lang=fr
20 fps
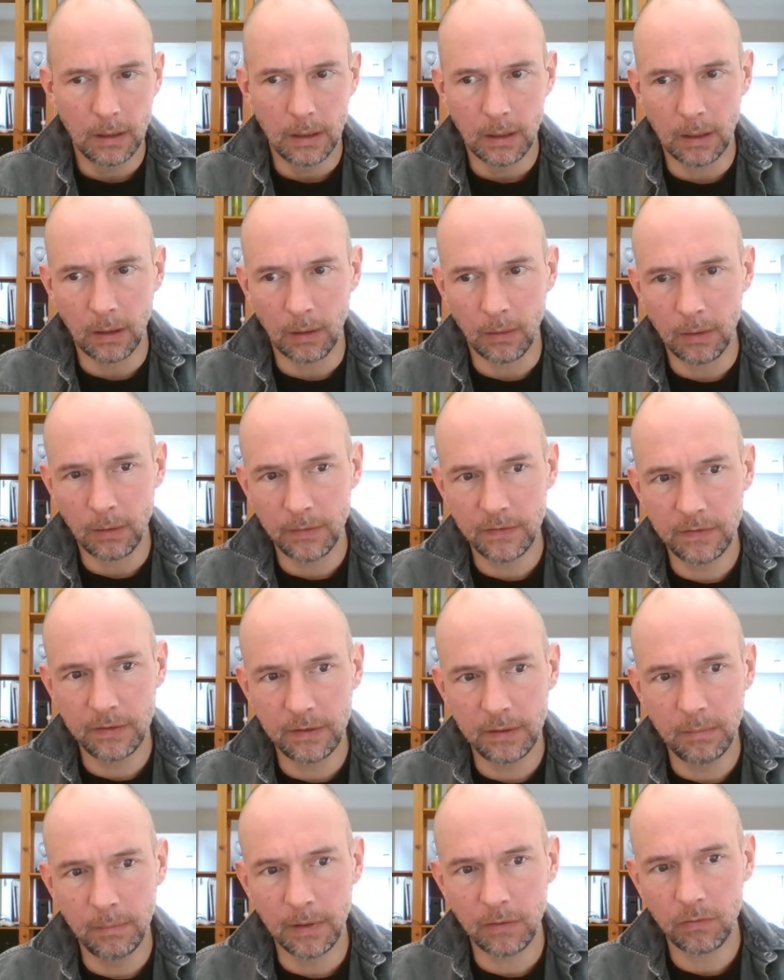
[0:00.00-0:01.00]
Alors on a
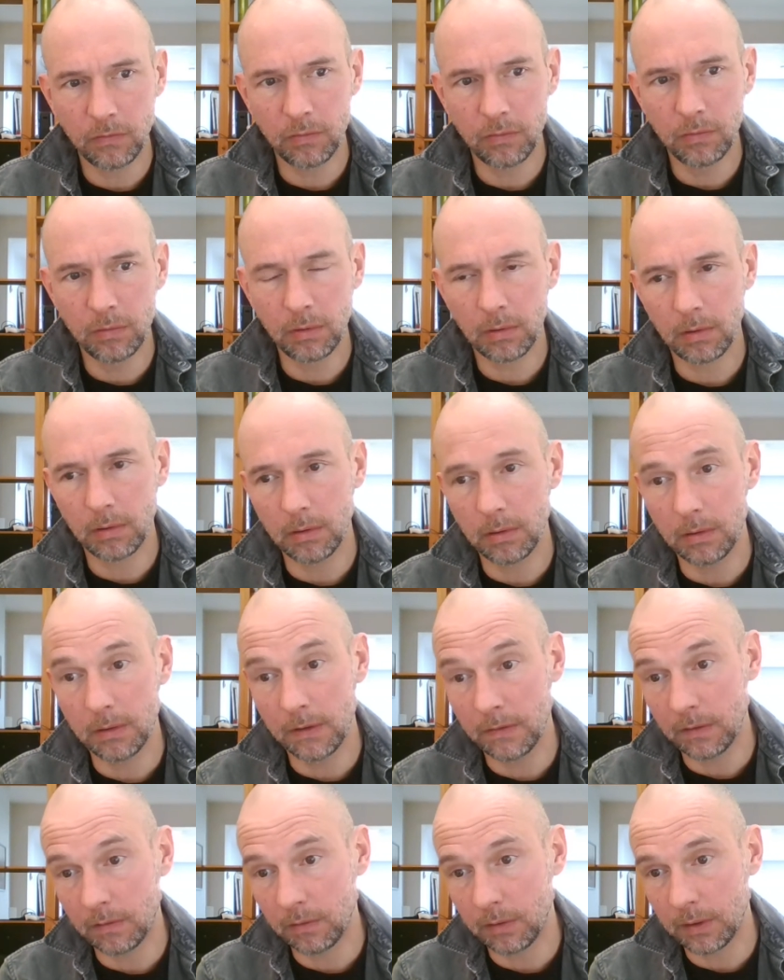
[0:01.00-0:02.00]
aussi bien sûr
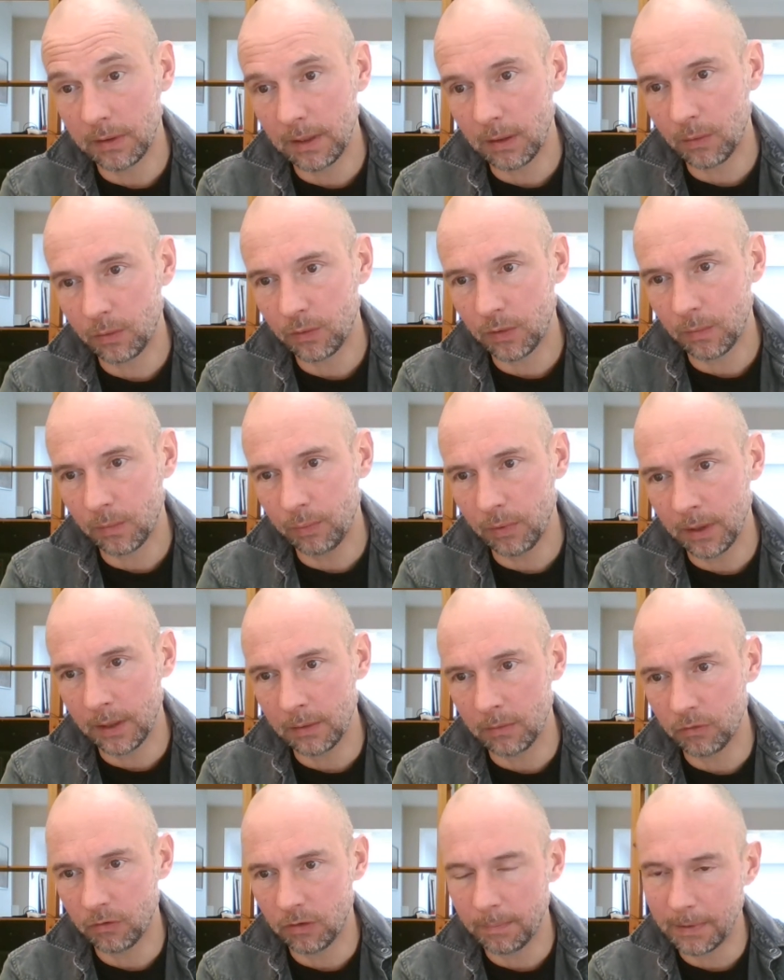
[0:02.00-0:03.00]
des œuvres d'art
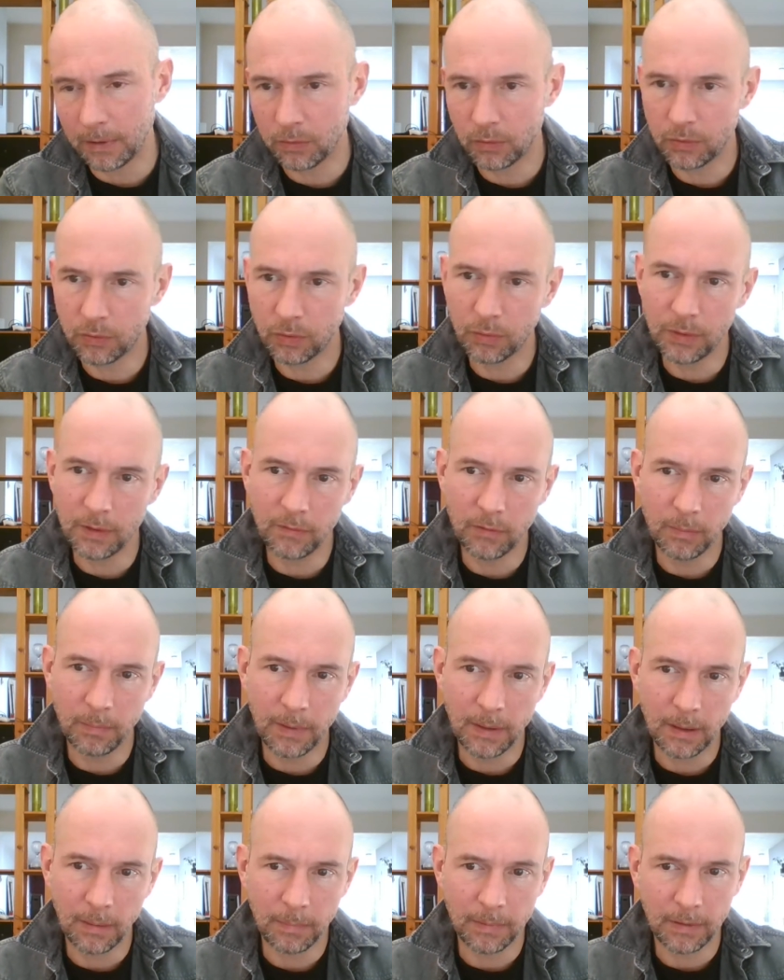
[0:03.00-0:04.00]
contemporaines. Je n'ai pas trop trop
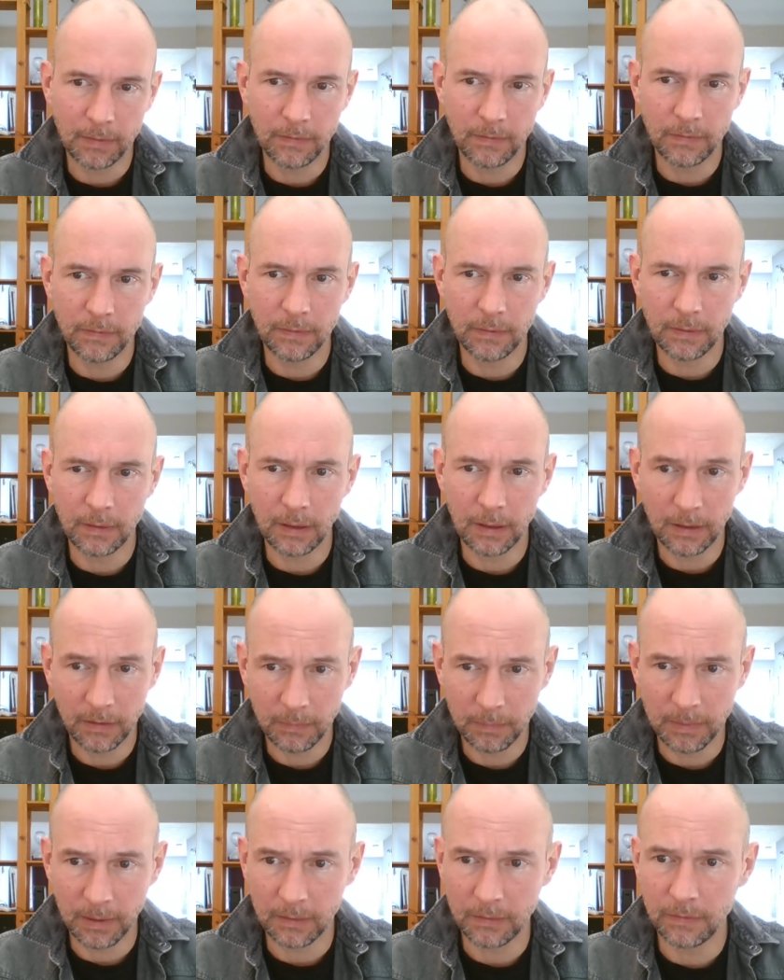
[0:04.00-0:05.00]
développé l'art artistique,
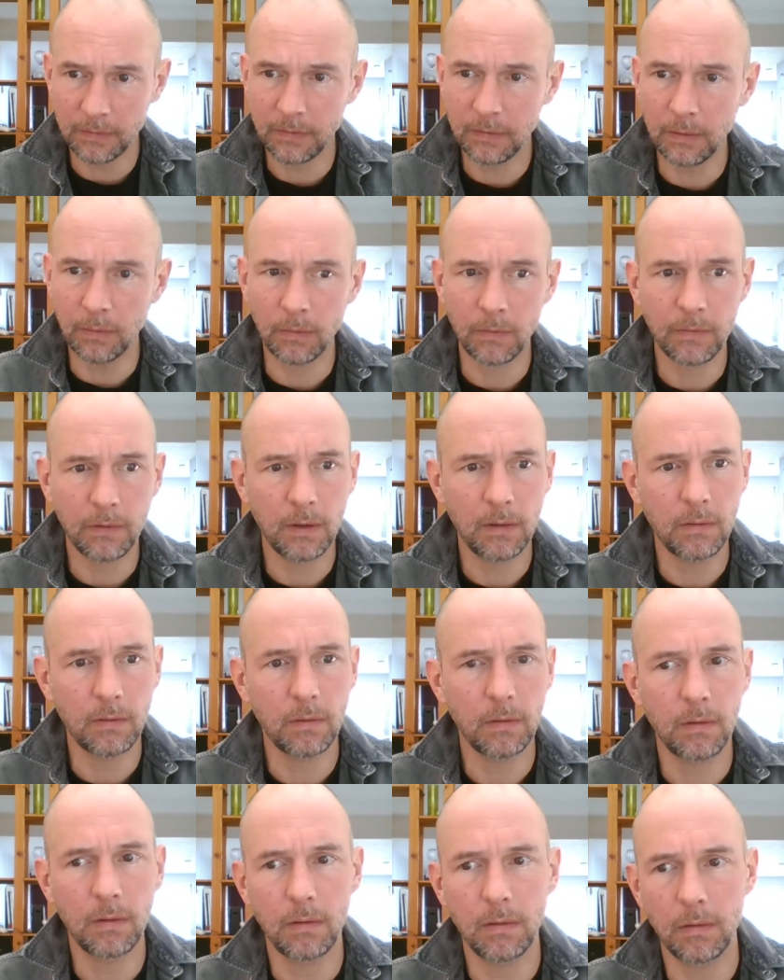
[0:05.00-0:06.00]
artistique, dans cette
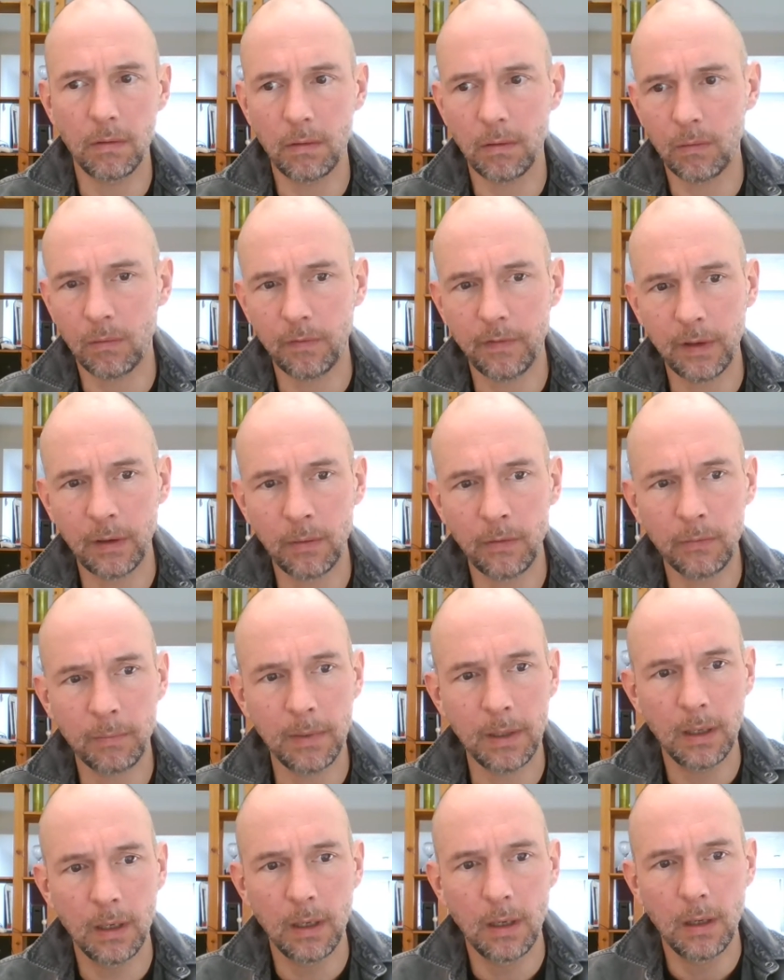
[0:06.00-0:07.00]
conférence,
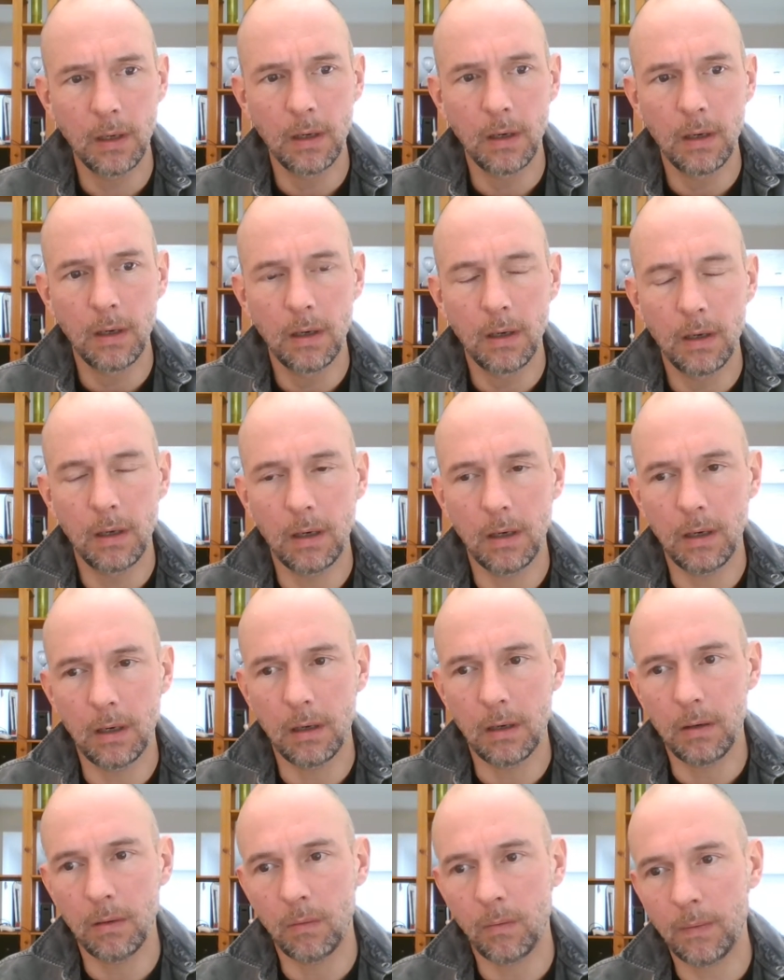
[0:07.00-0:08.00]
mais
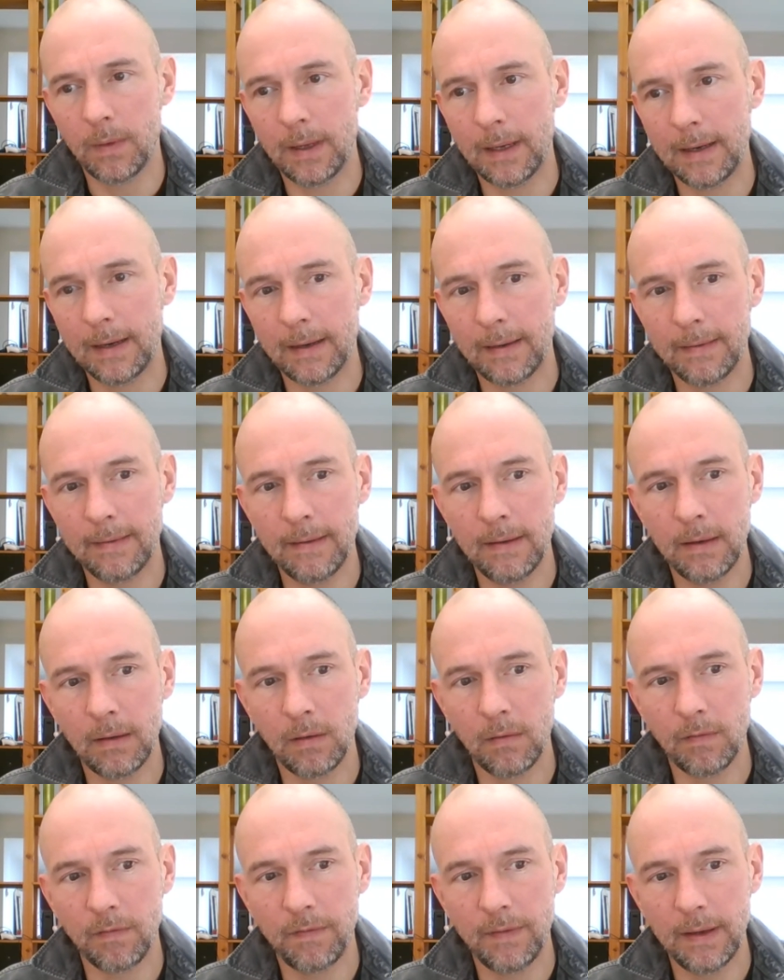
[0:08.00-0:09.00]
on a gardé
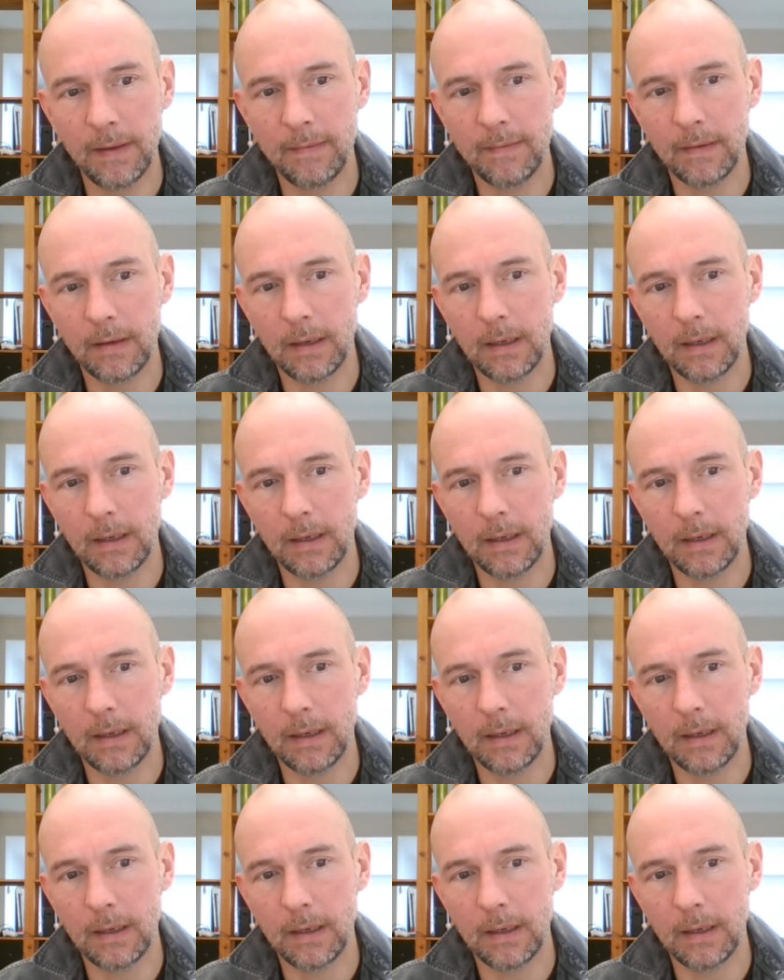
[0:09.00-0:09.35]
en fait